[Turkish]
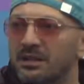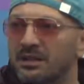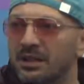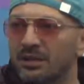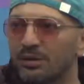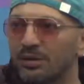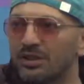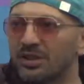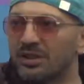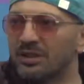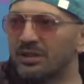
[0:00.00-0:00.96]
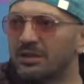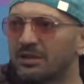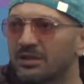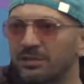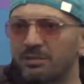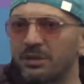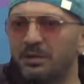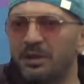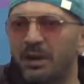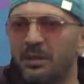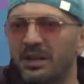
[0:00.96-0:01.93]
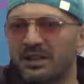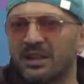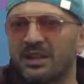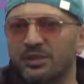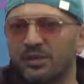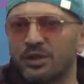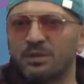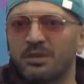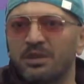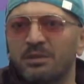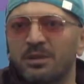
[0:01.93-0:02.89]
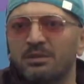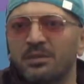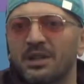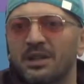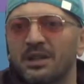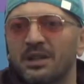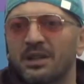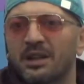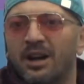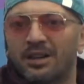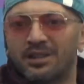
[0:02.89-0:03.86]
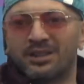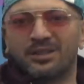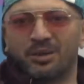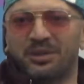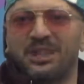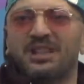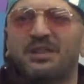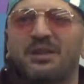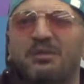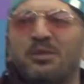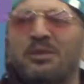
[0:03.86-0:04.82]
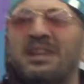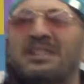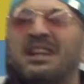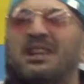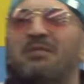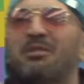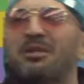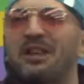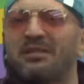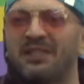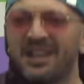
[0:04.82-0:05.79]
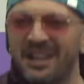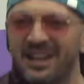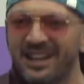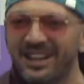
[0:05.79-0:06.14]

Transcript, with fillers: teknolojik tıbbi bir ameliyat anlatıyor gibi değil miyim? Hı hı. Artık çok geçti efendim. Onu lazerle yapıyorlar var ya.